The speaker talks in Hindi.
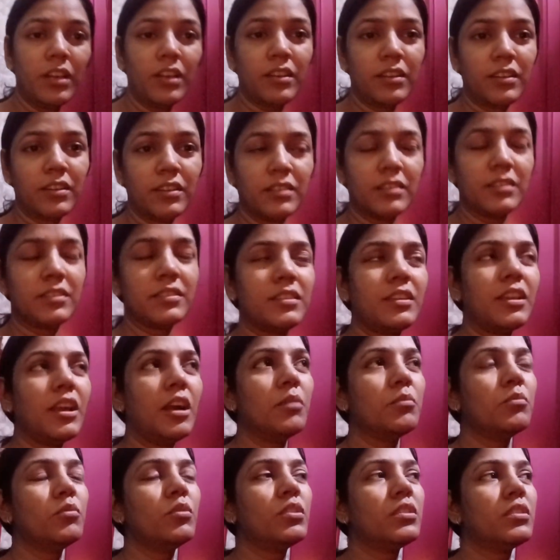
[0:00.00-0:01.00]
मुझे ना
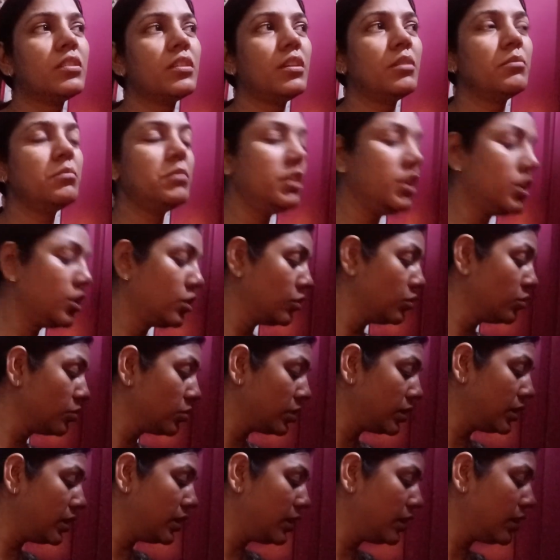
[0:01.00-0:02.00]
क्या बोलते हैं अभी
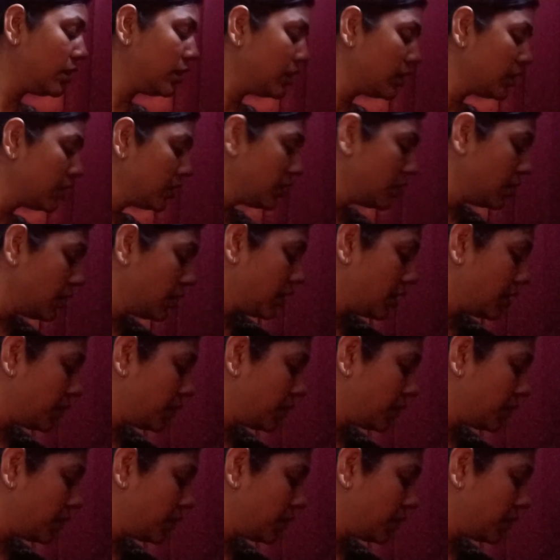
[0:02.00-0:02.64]
निकलूँगी